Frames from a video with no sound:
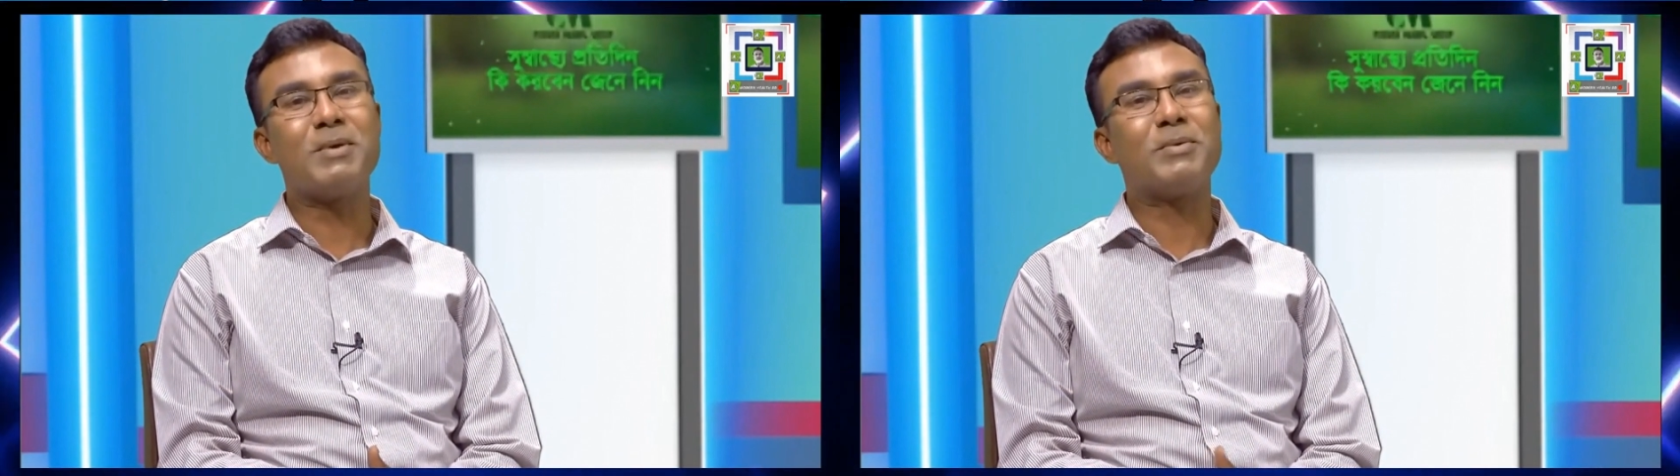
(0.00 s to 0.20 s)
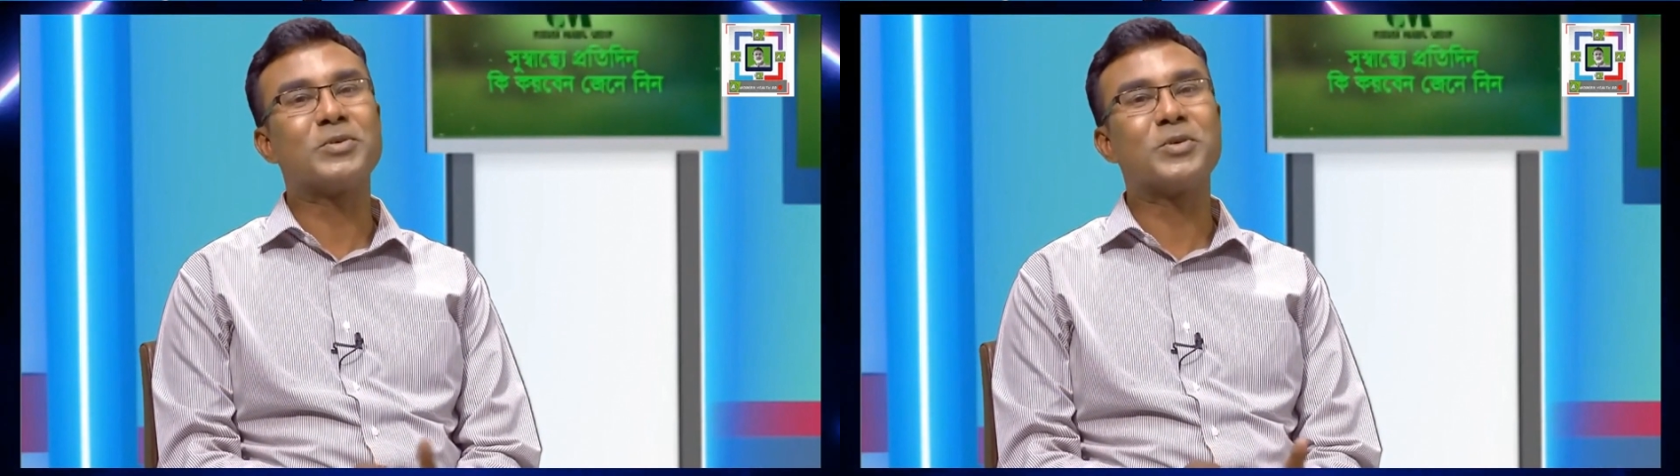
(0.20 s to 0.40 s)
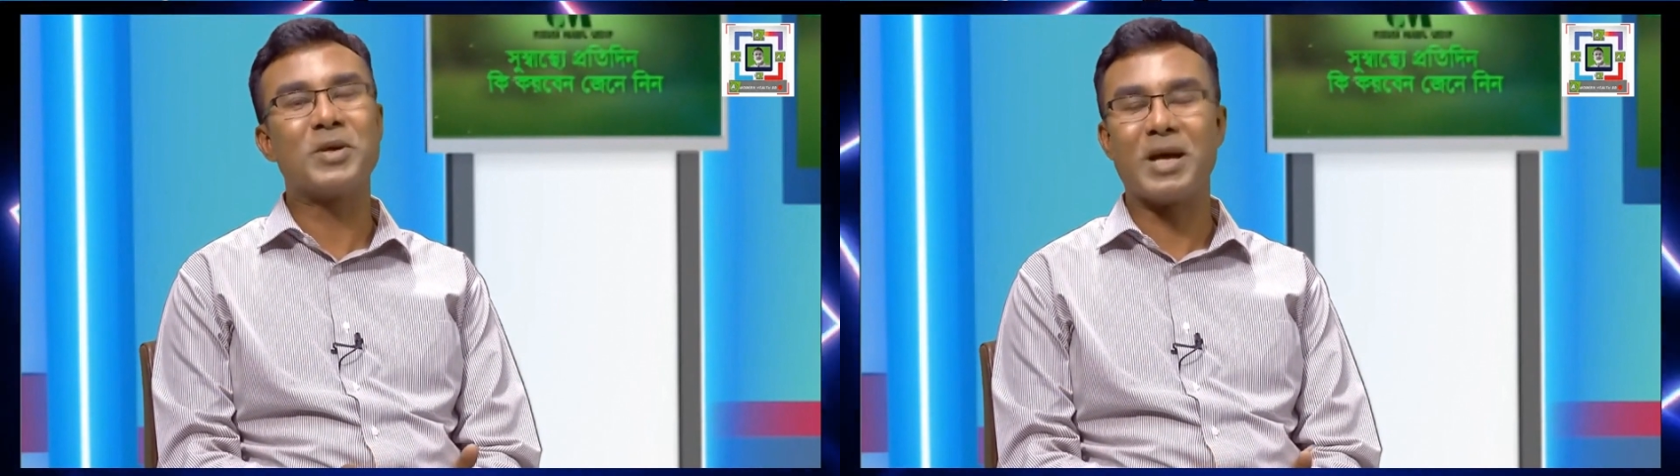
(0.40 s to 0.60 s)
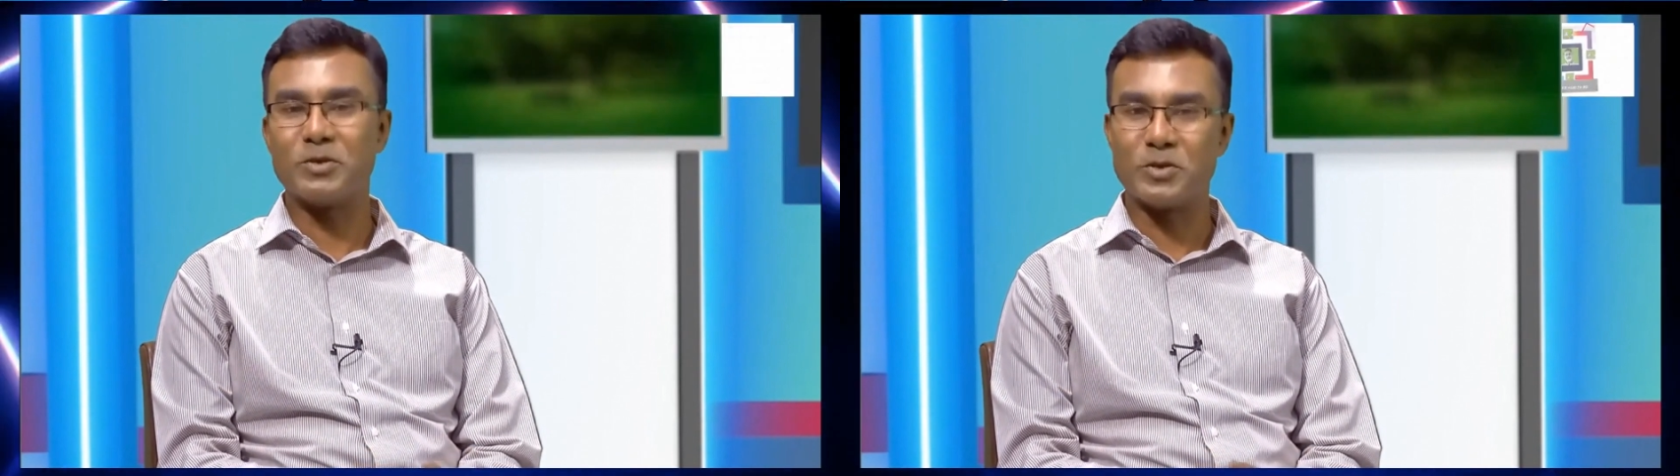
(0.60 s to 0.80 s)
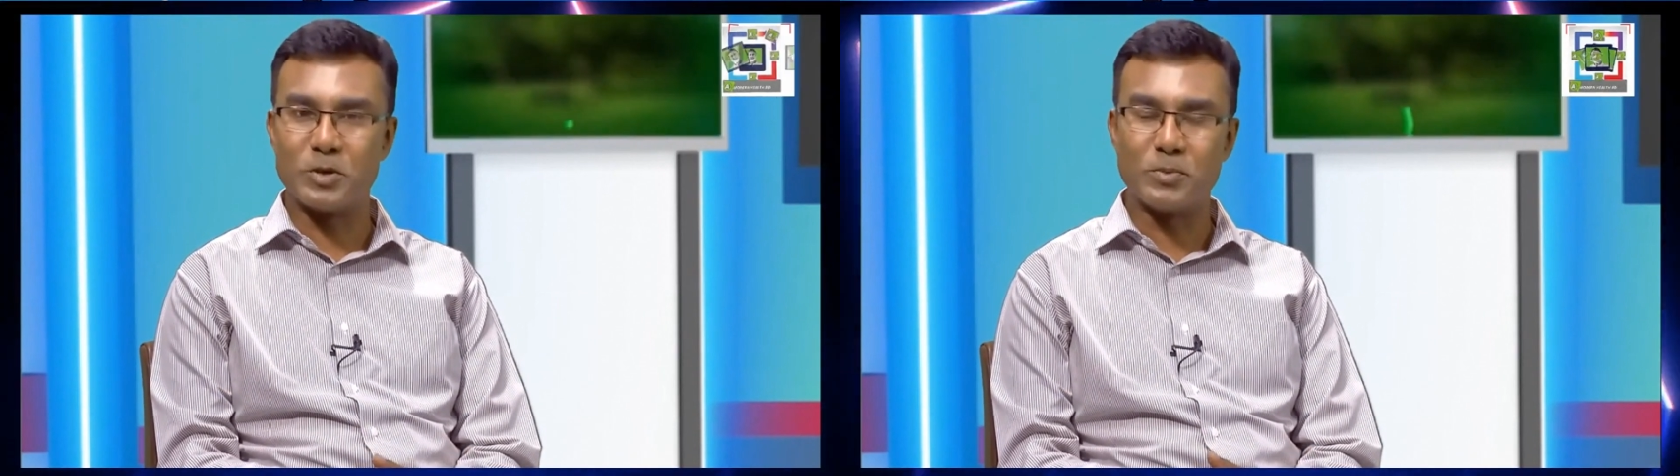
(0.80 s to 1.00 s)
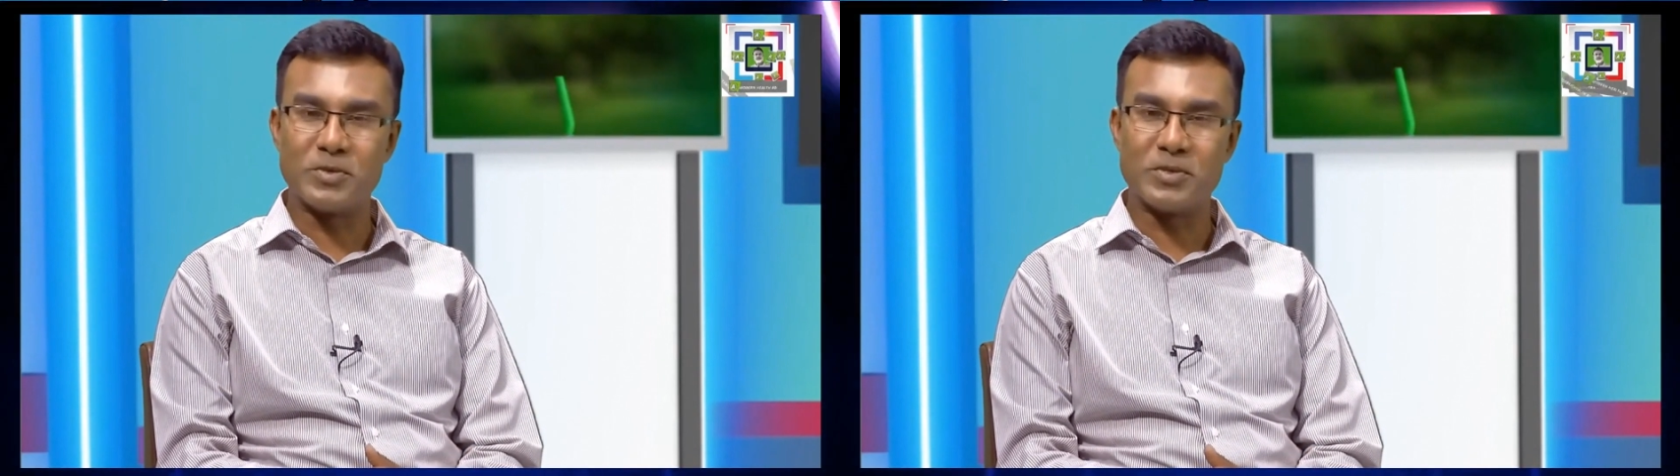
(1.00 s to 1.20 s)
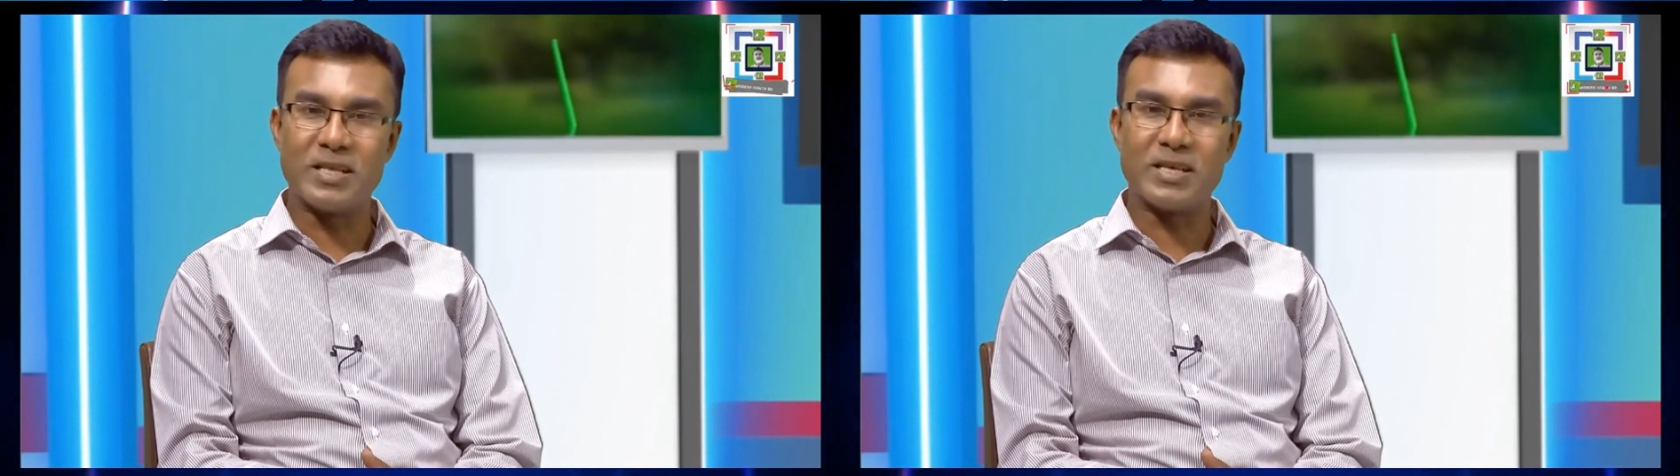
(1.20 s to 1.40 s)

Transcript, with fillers: আমার সঙ্গে আলোচনায় উপস্থিত